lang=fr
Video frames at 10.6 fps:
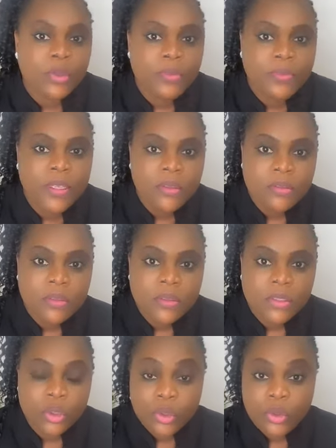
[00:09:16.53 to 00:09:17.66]
une fille.
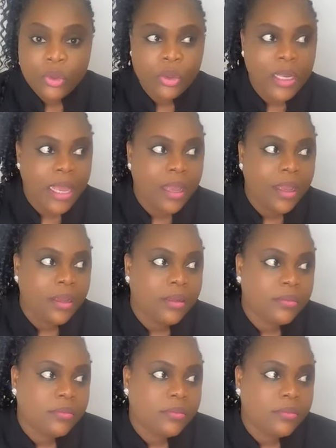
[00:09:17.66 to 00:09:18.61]
Je suis la...